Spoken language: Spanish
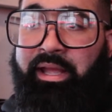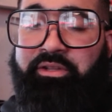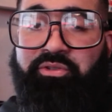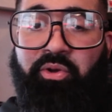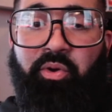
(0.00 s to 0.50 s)

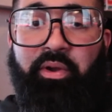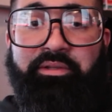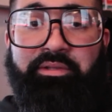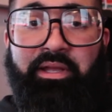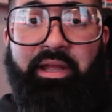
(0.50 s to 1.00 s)
Eso,
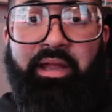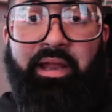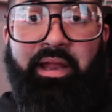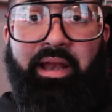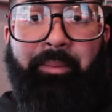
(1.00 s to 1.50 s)
ese es
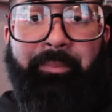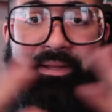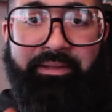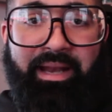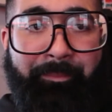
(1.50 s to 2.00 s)
eh, la
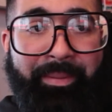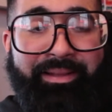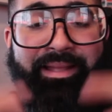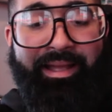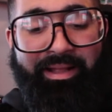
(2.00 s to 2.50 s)
meta. La
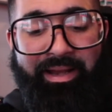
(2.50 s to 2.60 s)
meta es